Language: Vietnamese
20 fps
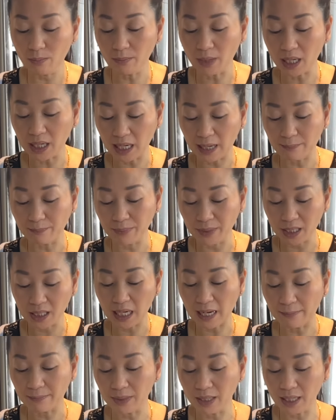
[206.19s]
mà cái đạp bị
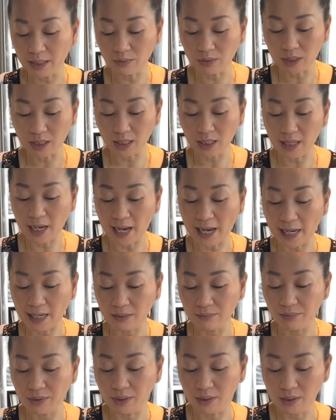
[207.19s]
đáy rồi tới
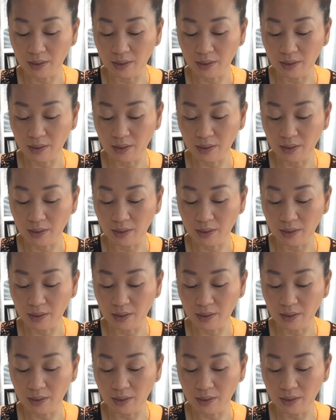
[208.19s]
ăn